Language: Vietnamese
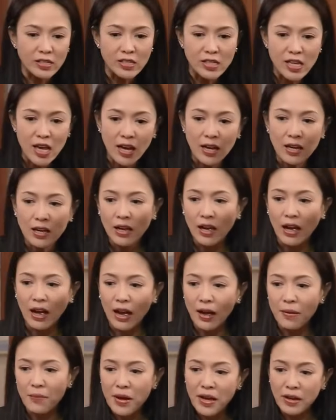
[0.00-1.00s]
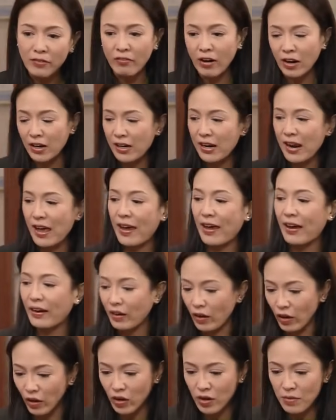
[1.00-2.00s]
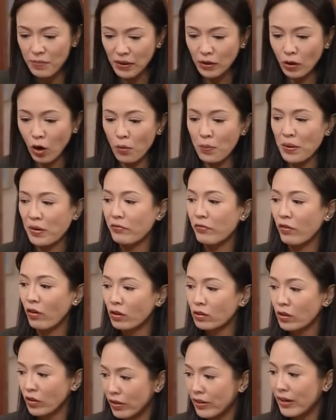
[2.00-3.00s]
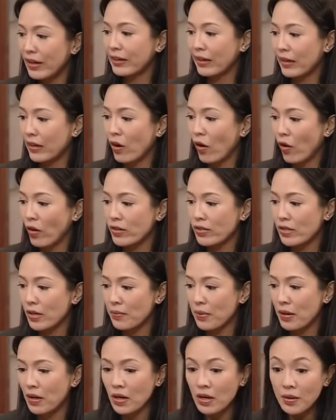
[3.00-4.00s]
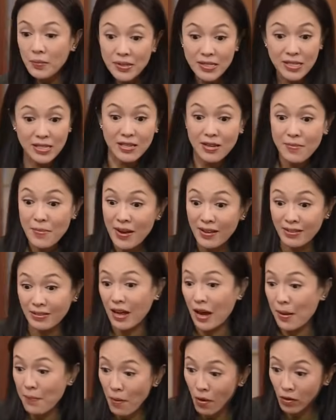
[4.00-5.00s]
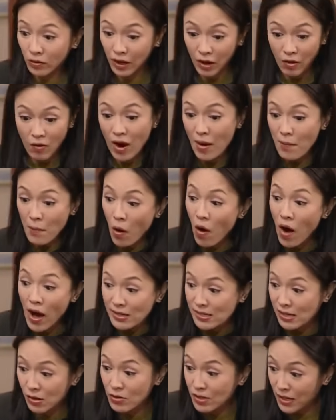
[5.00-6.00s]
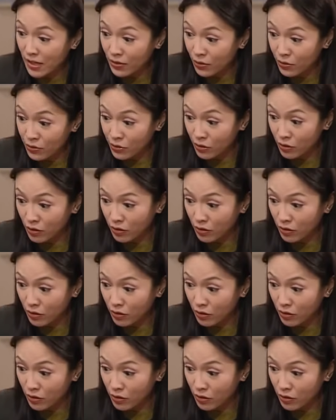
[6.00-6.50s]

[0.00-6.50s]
ai tốt ha. Được người ta khen cô đẹp, bỏ thêm 1 miếng xúc xích, cô đã mừng như vậy rồi. Mai mốt bị người ta choàng vai sờ tay cô cũng chịu